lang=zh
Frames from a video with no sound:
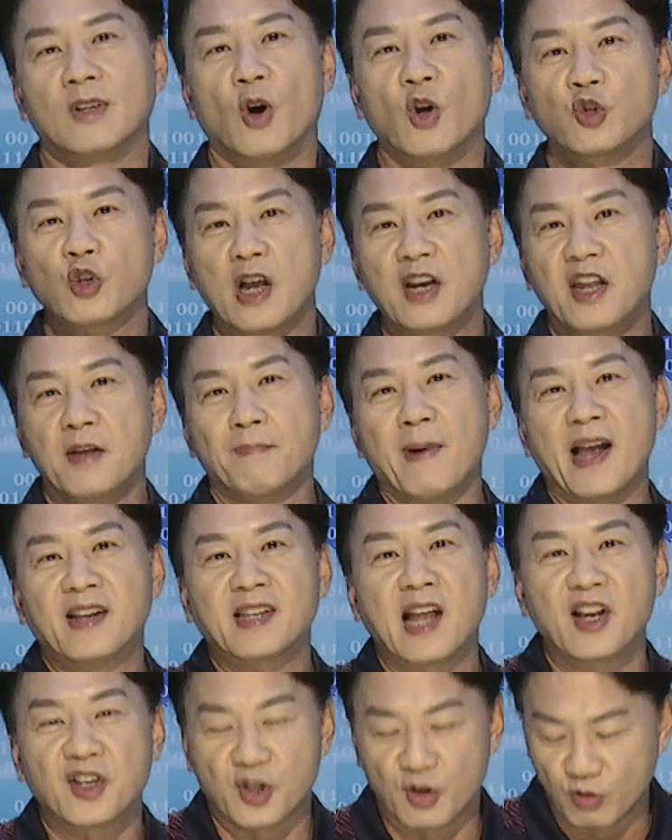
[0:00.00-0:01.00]
我赚一
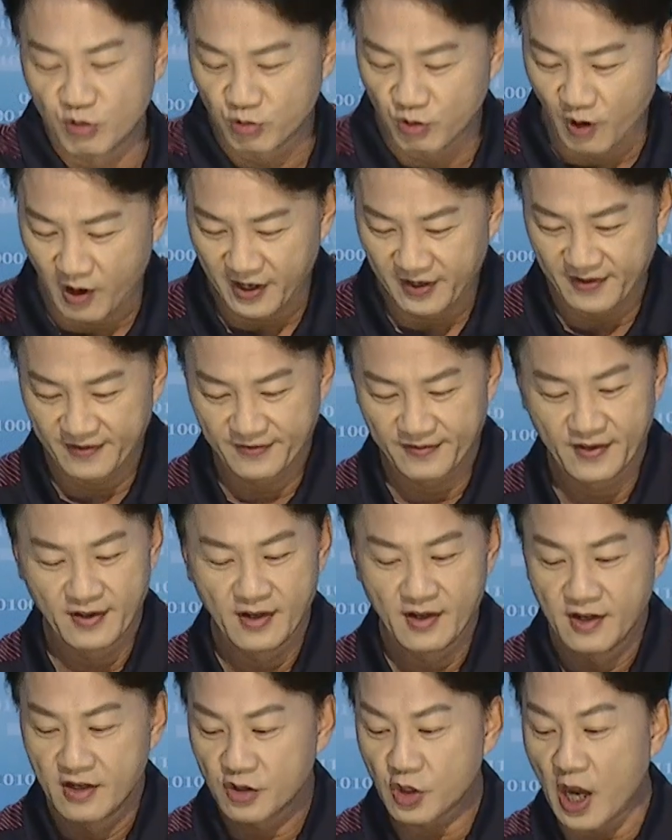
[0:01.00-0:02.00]
百三十五块，
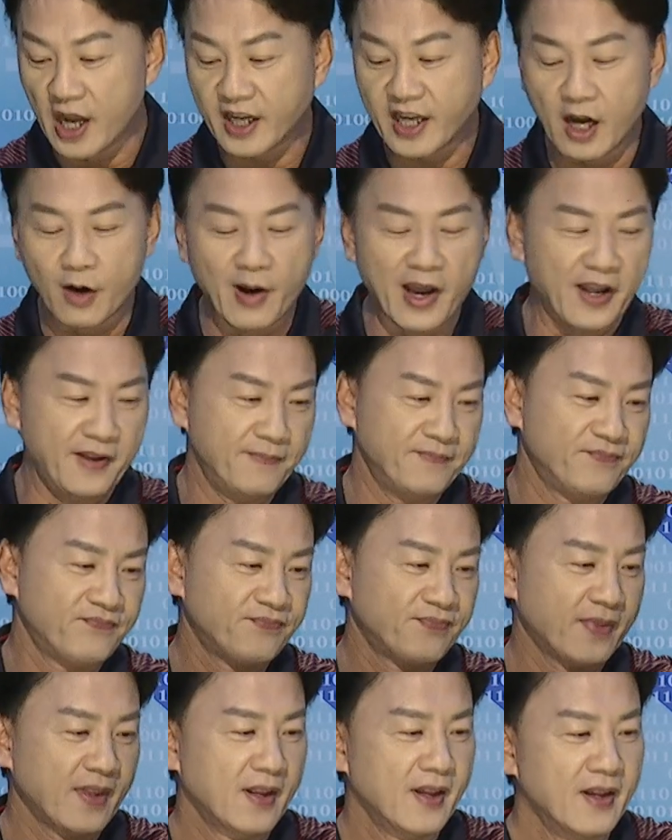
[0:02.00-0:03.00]
所以各位，
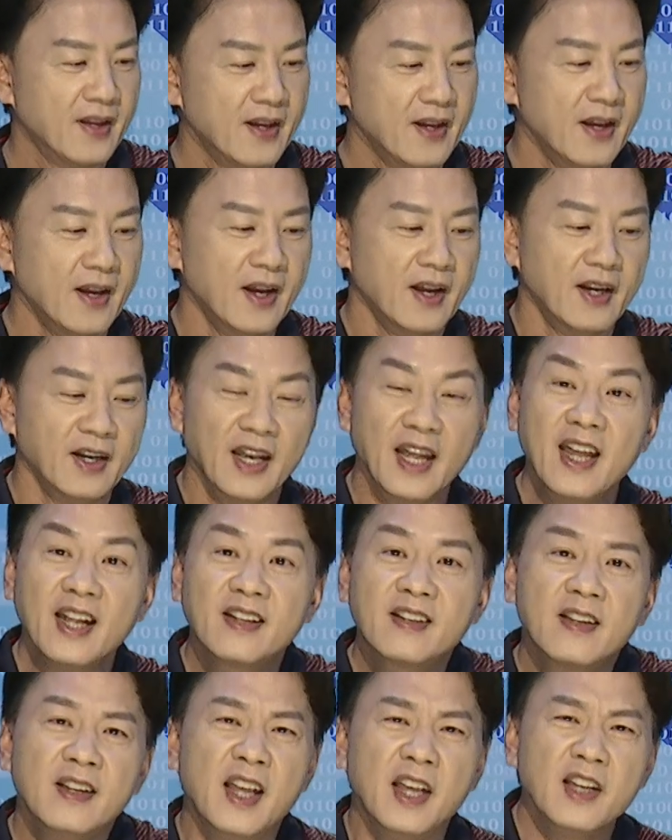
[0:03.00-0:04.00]

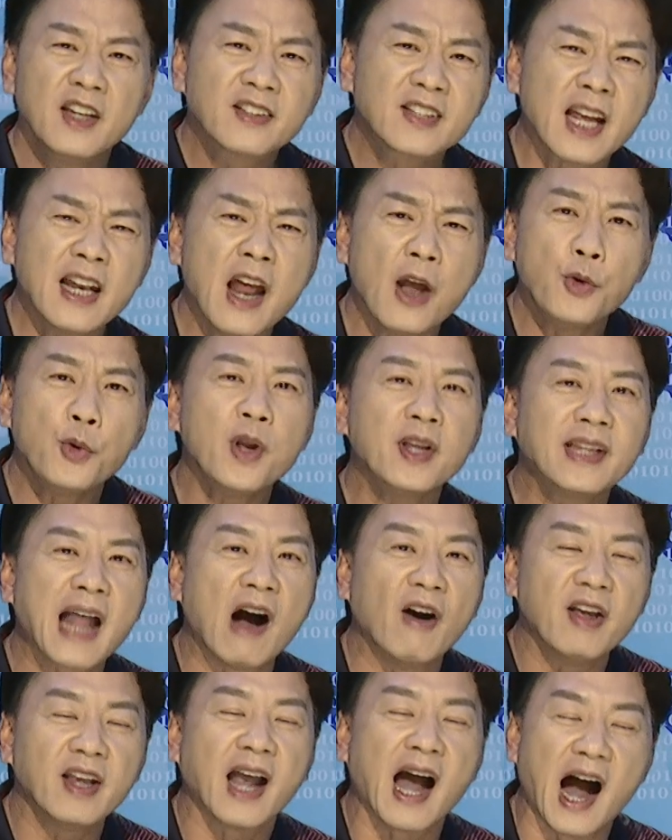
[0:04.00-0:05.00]
你你真的遇
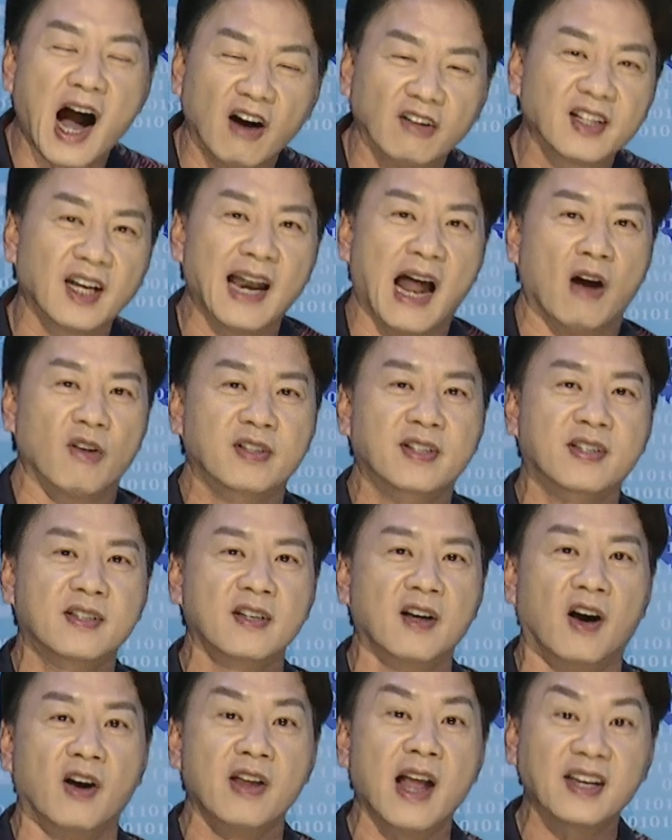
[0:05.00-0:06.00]
到一个好的老
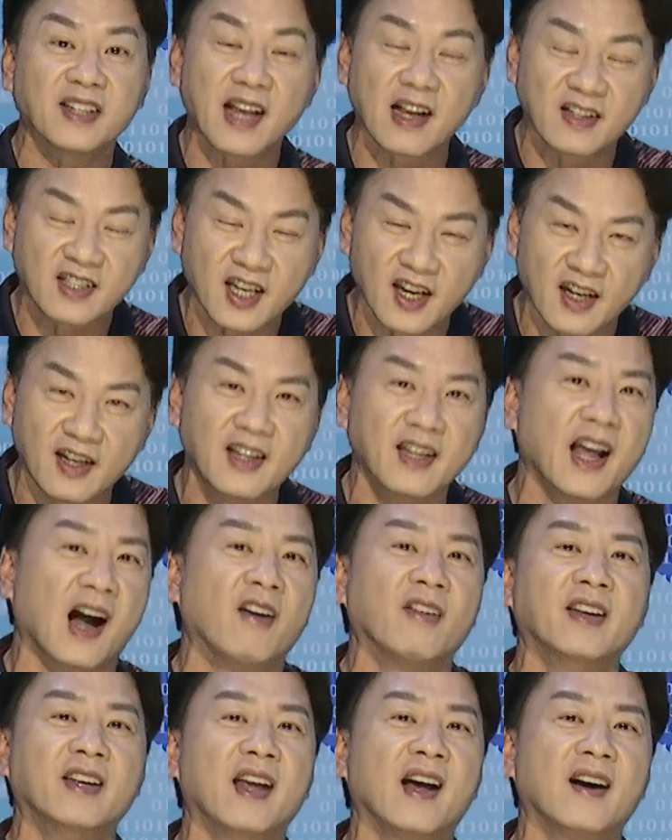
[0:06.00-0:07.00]
师哦，要像陈立
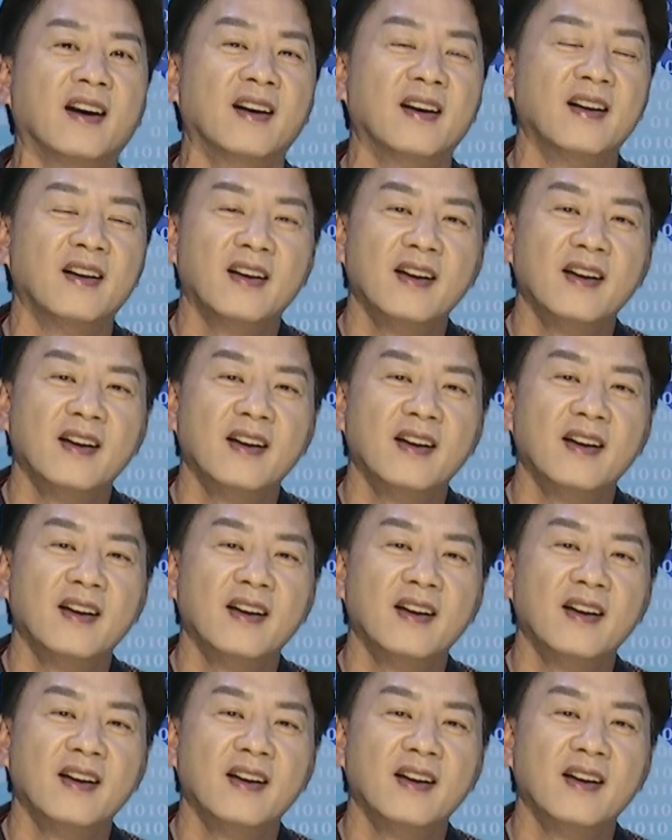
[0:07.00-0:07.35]
豪一样。